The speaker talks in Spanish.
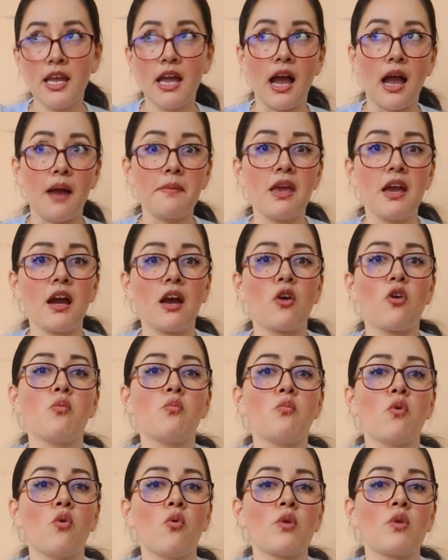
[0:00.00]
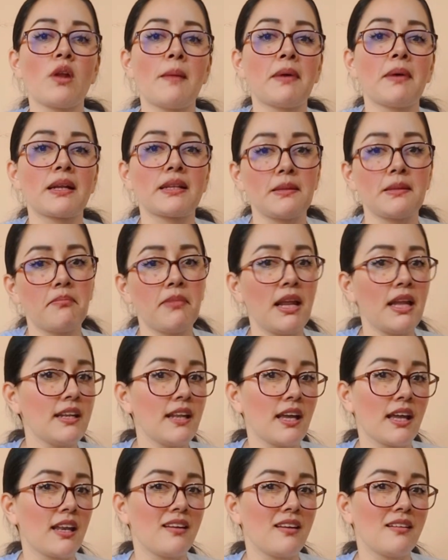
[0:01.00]
había como una parte plana,
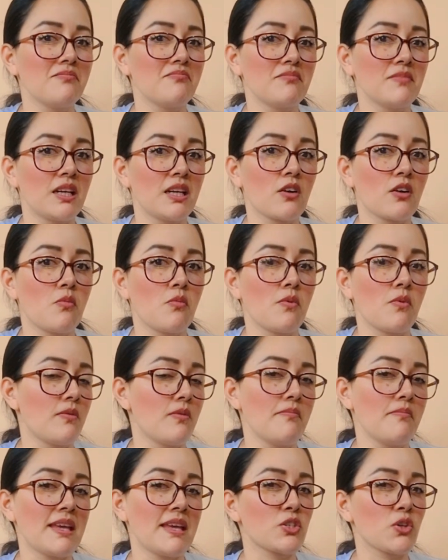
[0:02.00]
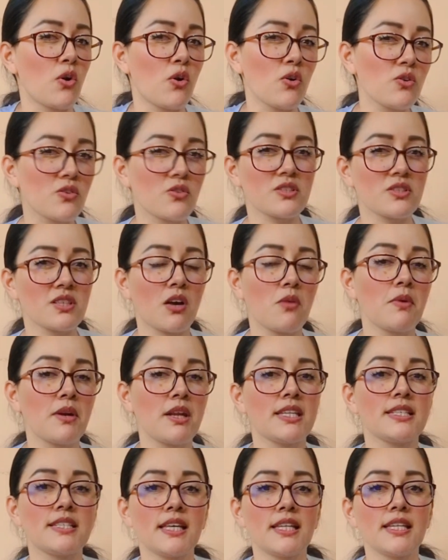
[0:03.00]
que era como un mesón, o no sé cómo le
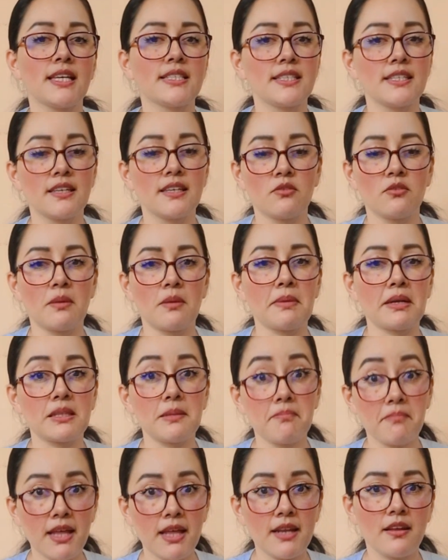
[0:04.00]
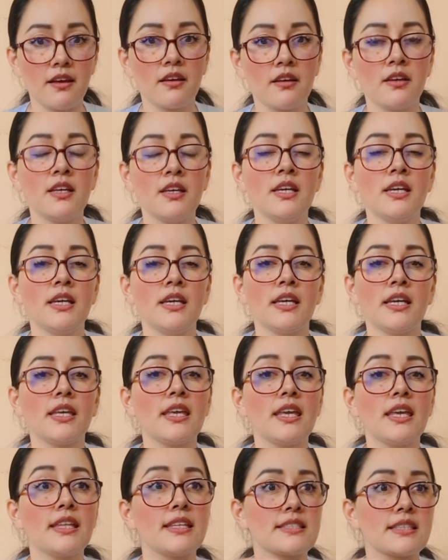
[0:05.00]
decían así, era una parte plana
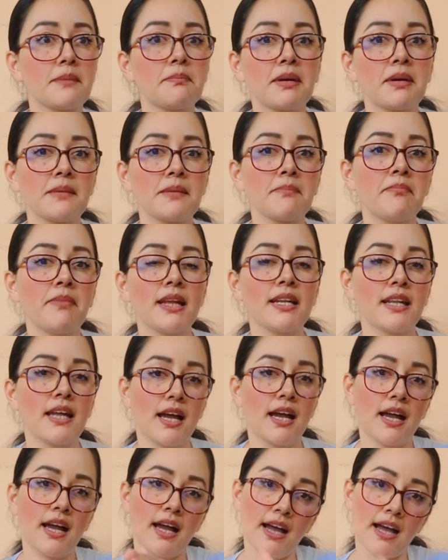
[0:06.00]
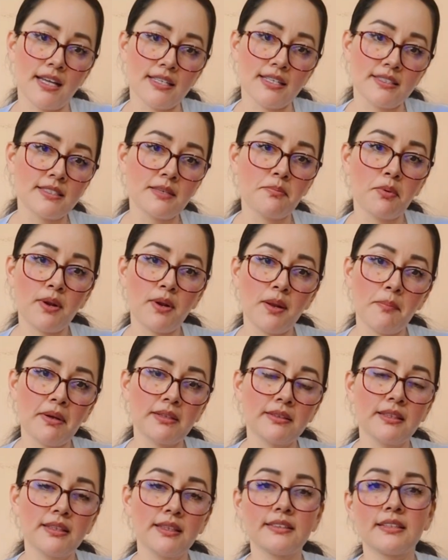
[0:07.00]
y en esa parte plana, así por la
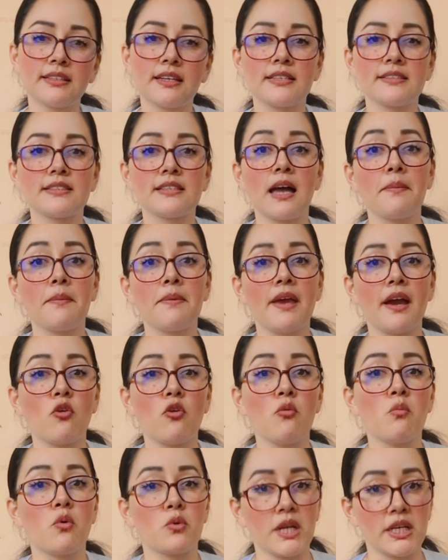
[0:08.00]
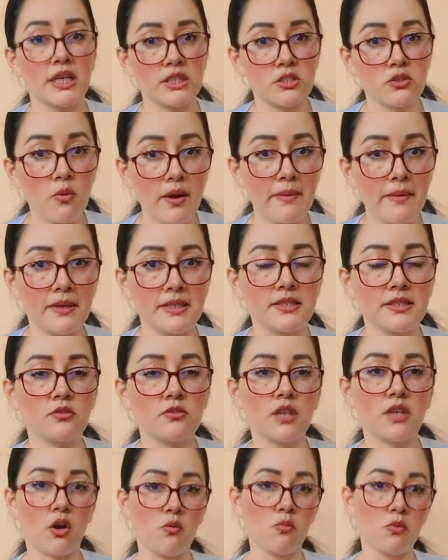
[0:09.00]
parte de atrás, había como unas cuevas, o
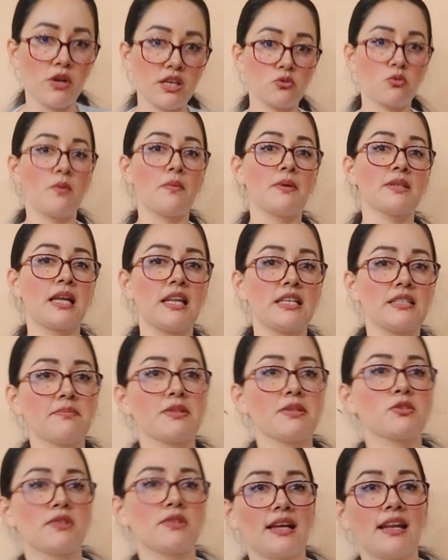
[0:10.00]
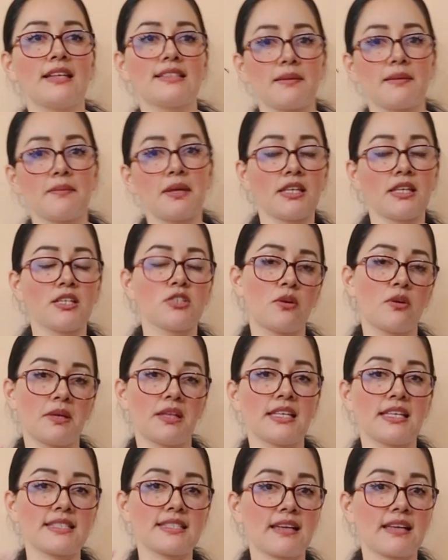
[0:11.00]
sea, como unas cuevas que las personas las habían hecho,
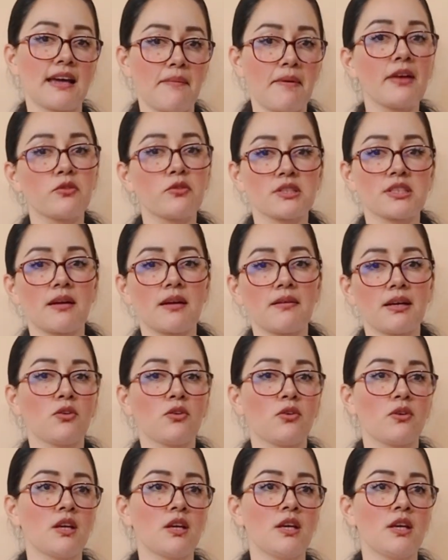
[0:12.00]
habían excavado, excavado,